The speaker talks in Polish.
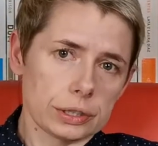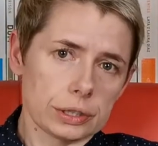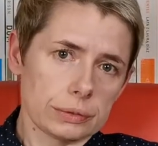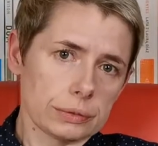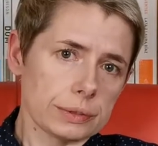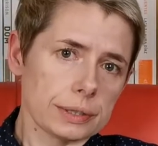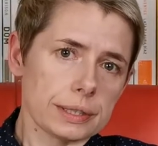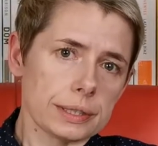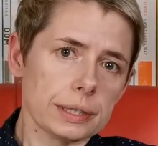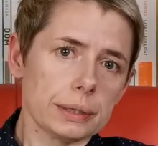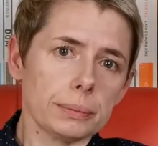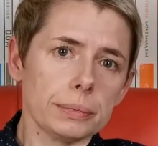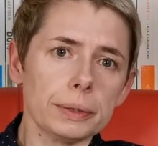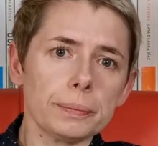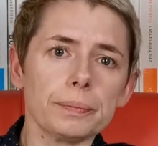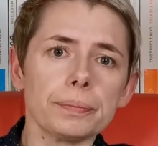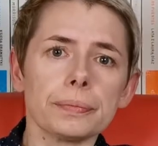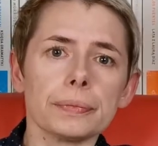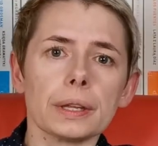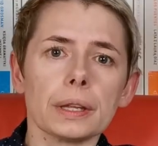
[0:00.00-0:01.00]
się z
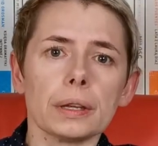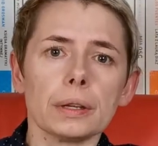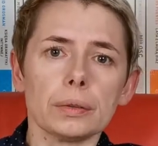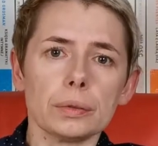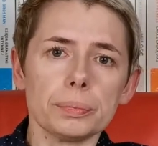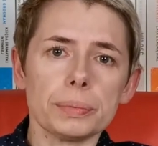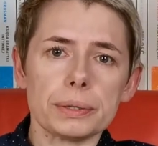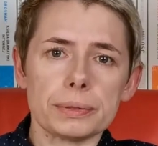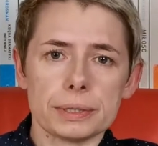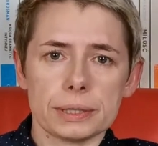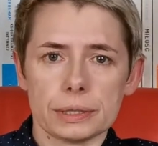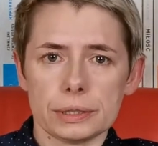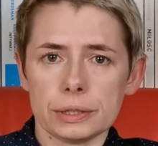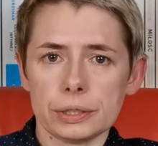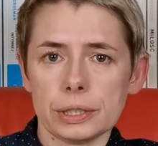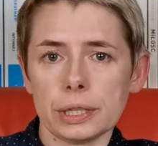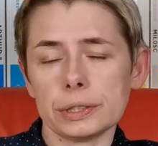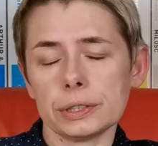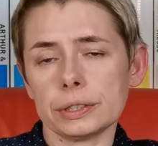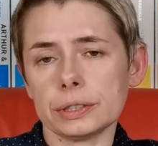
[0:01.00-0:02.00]
nimi. Lubię
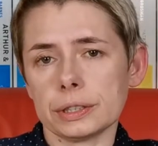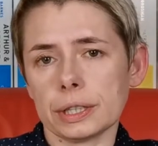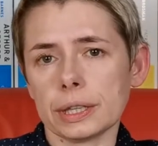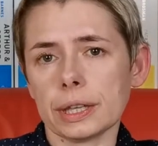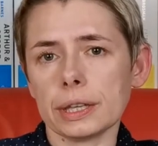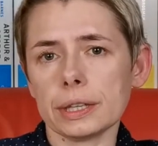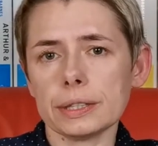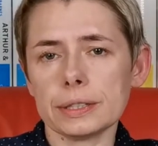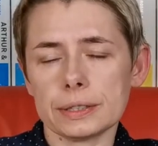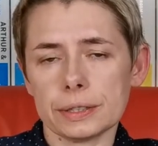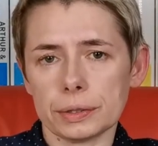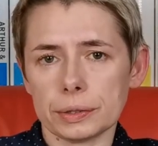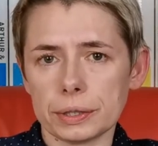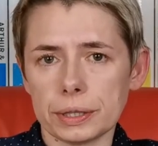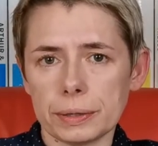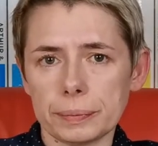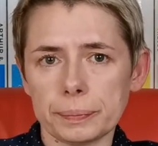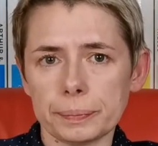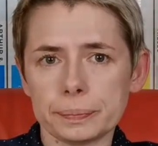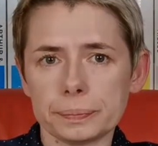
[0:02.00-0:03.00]
śledzić takie
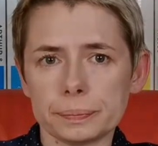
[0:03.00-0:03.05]
historie.